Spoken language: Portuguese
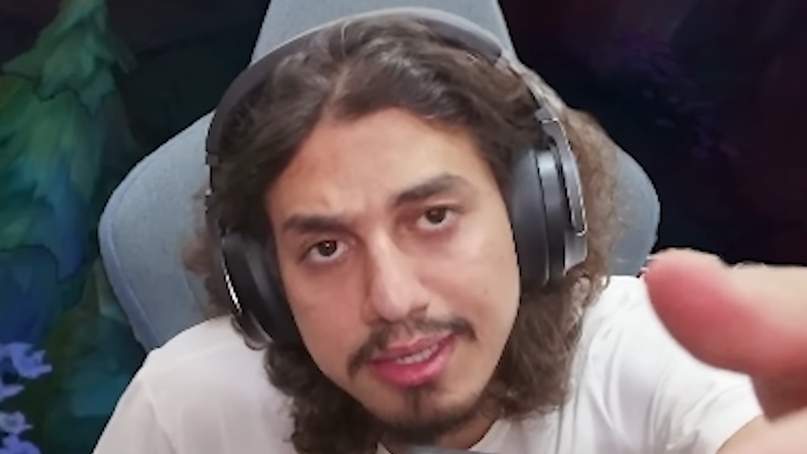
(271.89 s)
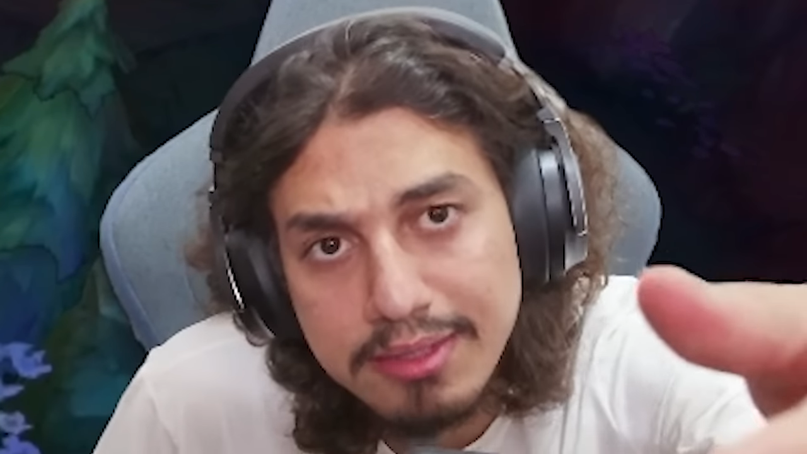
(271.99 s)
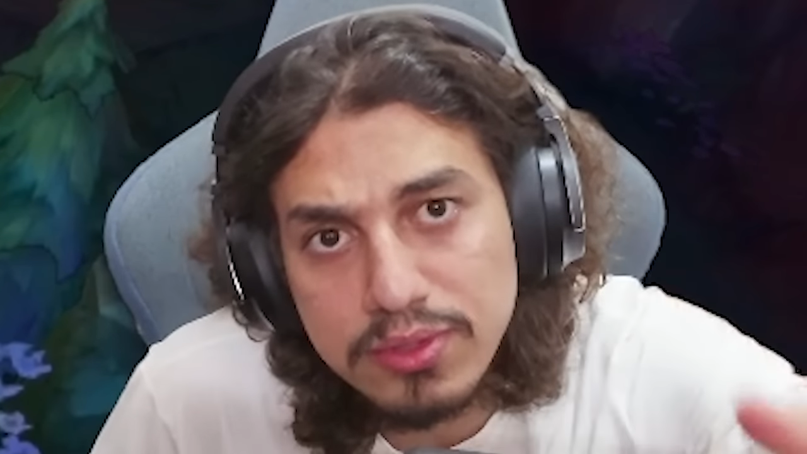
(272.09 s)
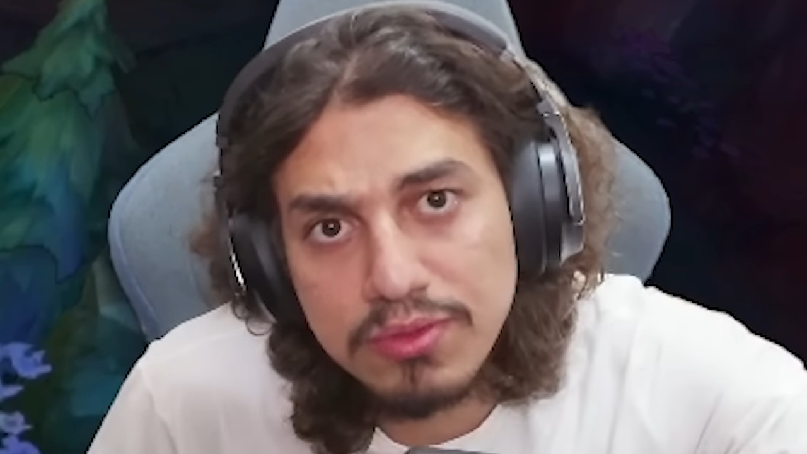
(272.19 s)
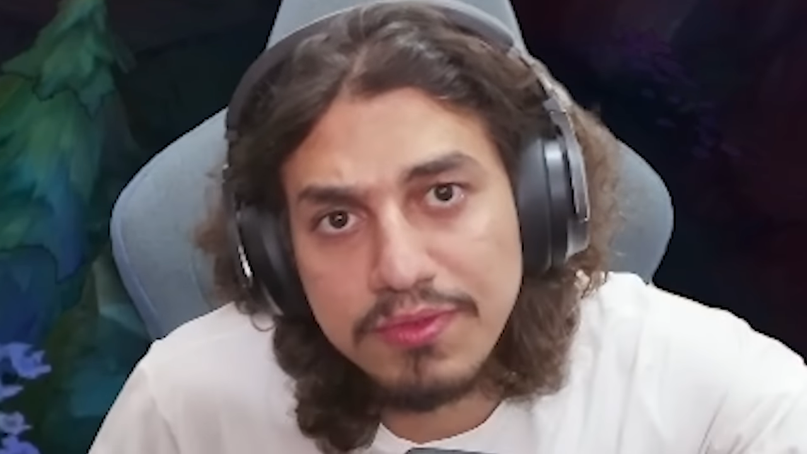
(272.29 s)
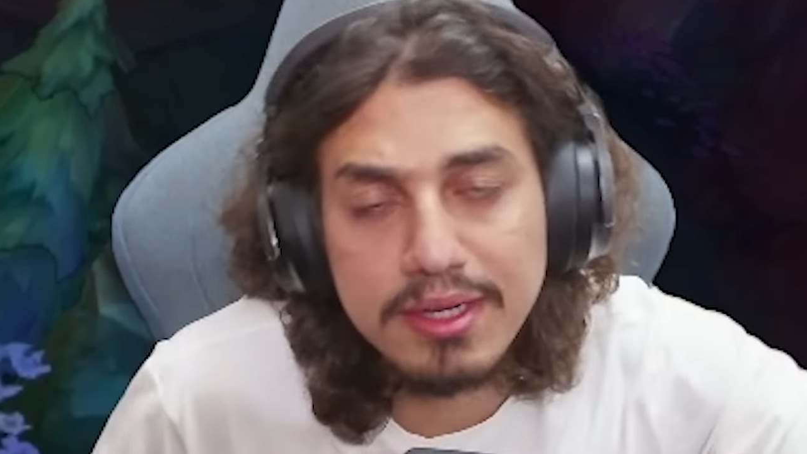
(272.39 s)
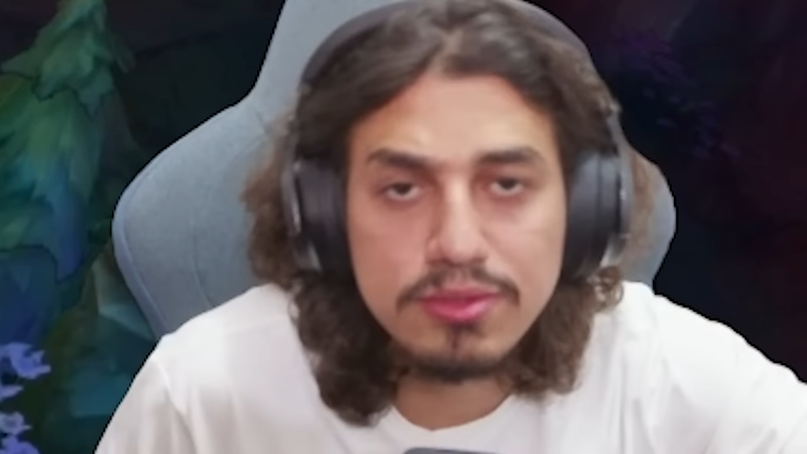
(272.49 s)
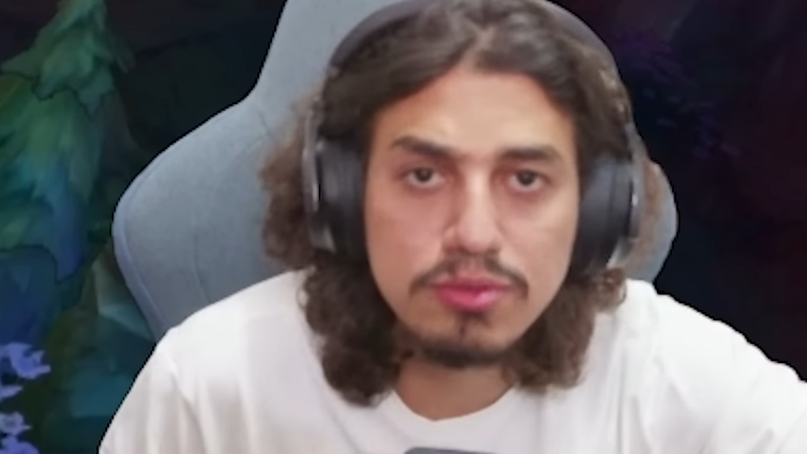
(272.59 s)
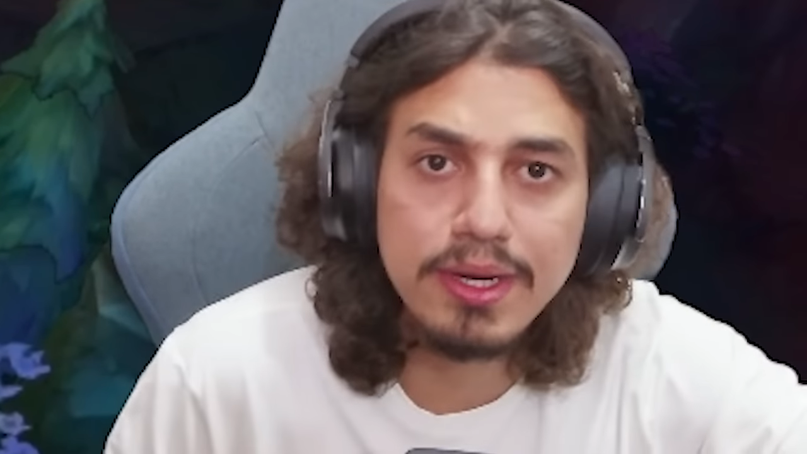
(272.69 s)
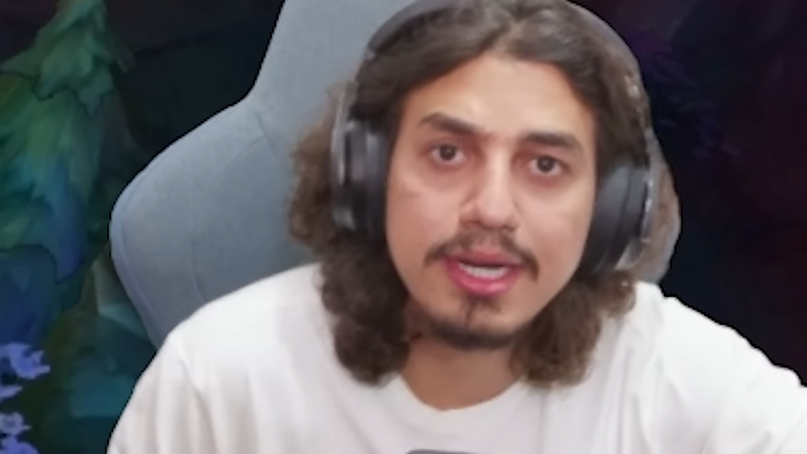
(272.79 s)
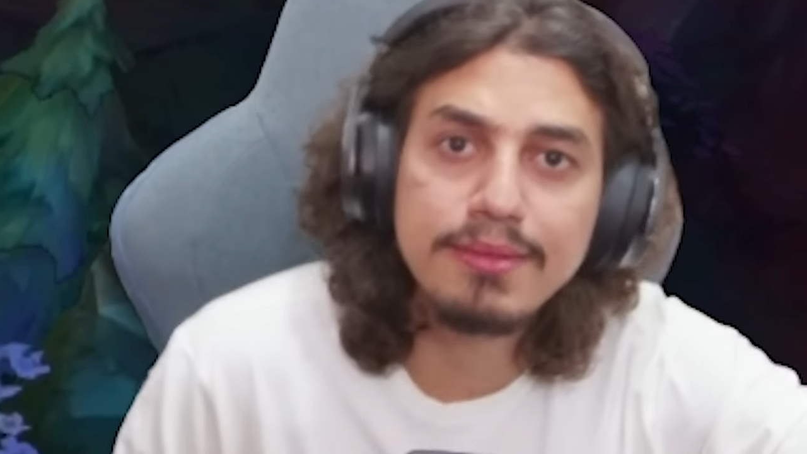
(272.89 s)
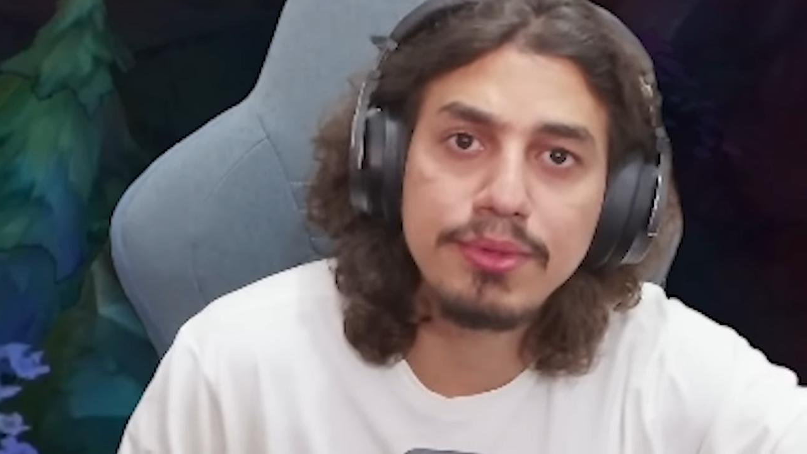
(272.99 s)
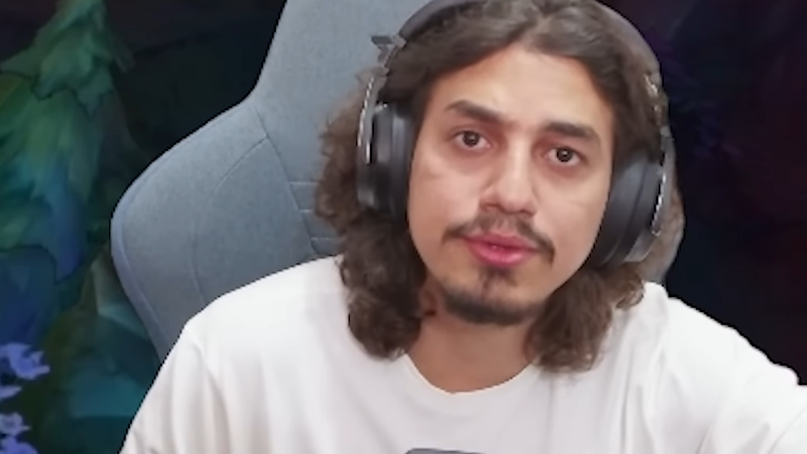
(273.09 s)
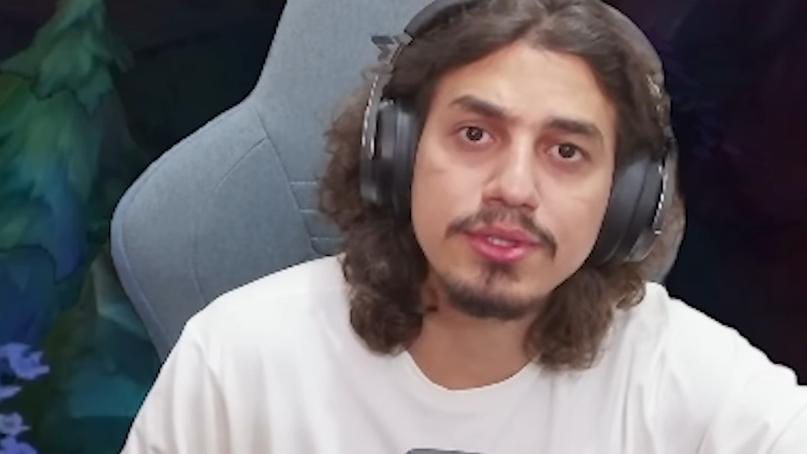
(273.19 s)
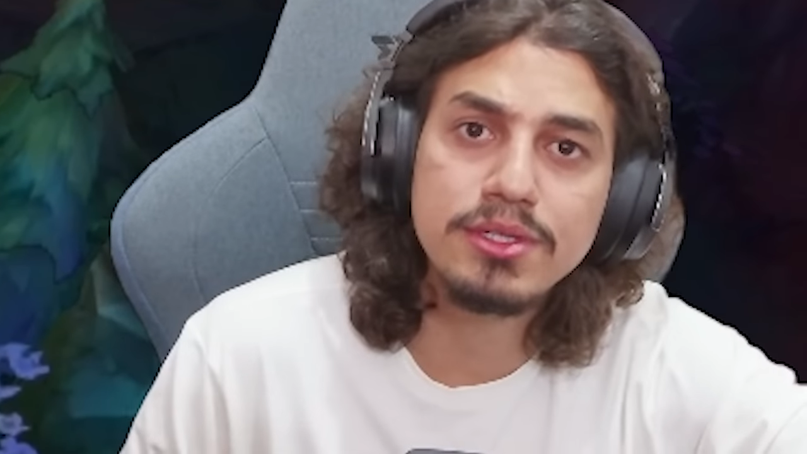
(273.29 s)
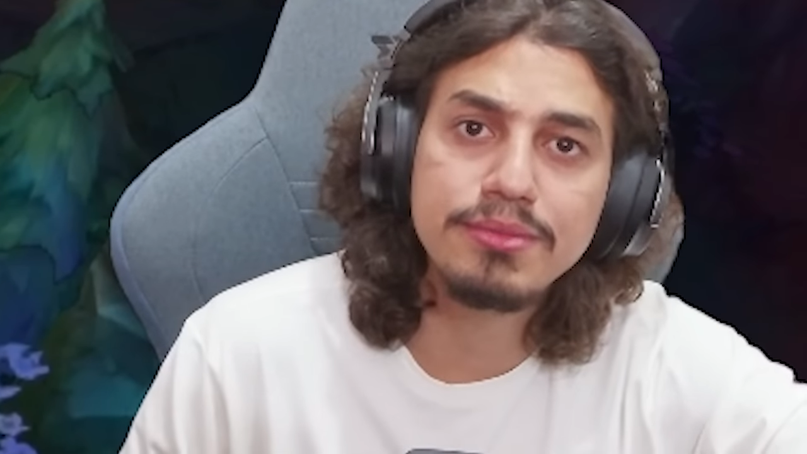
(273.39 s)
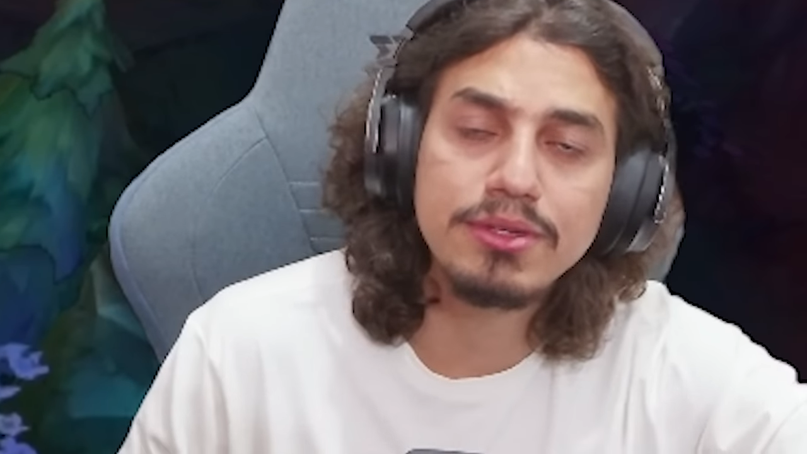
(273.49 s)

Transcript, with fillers: lá dos ferros barra bronze,